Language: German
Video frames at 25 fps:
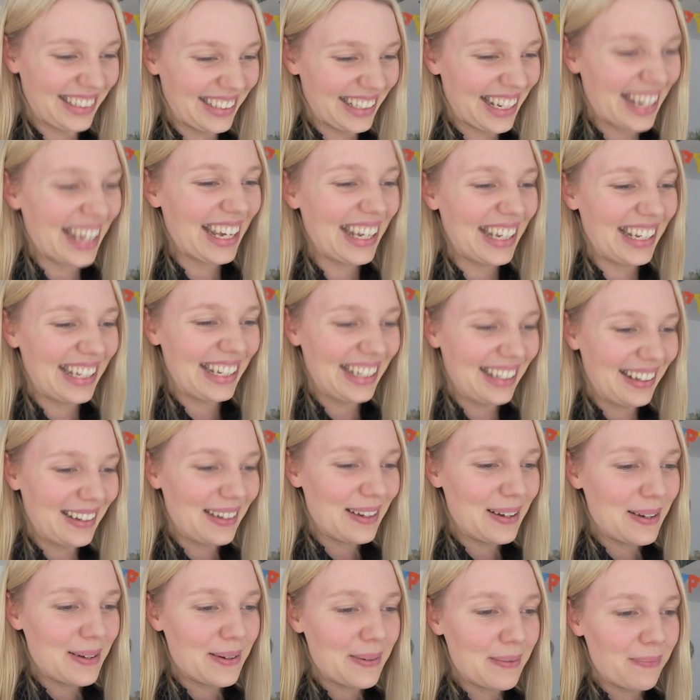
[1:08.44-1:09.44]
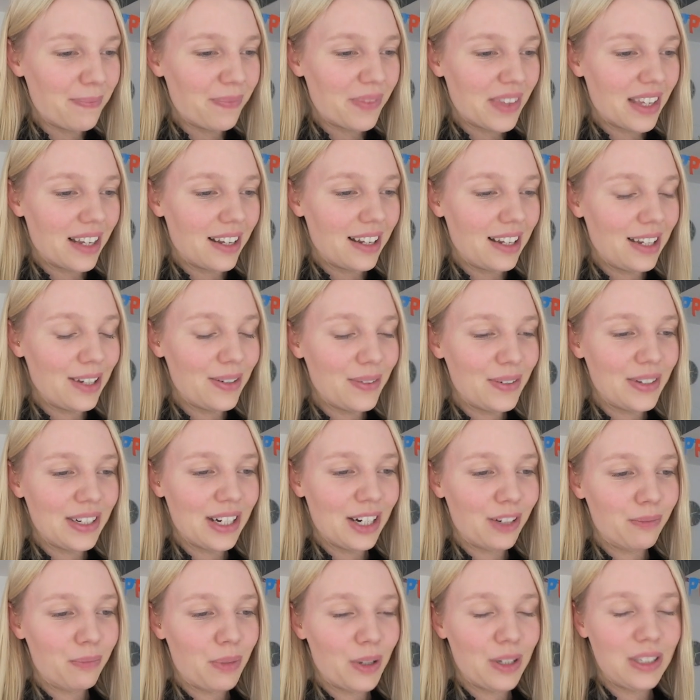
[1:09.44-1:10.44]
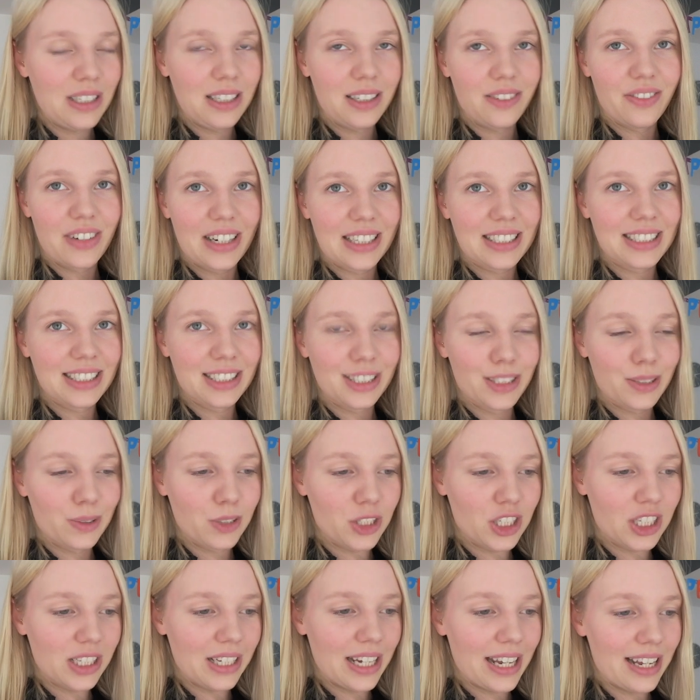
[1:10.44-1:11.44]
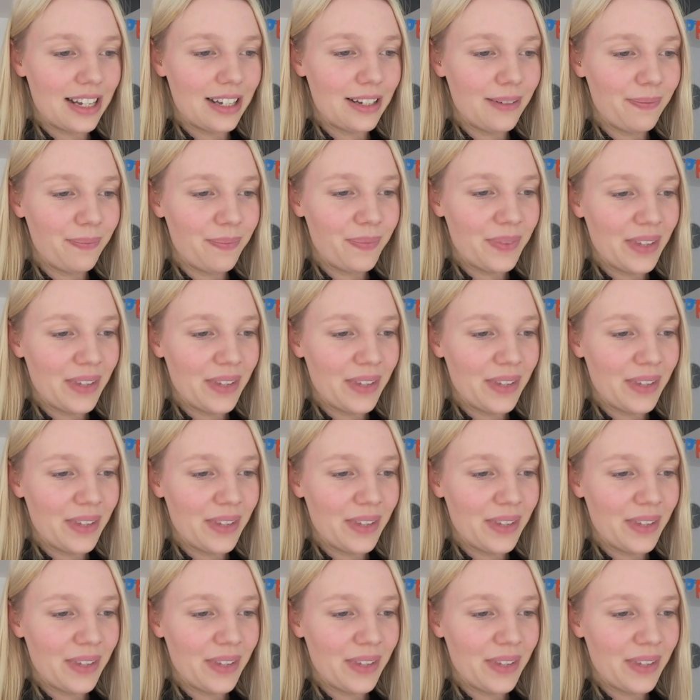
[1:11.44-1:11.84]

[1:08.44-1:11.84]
ne? Leona und Pauline wachsen so schnell.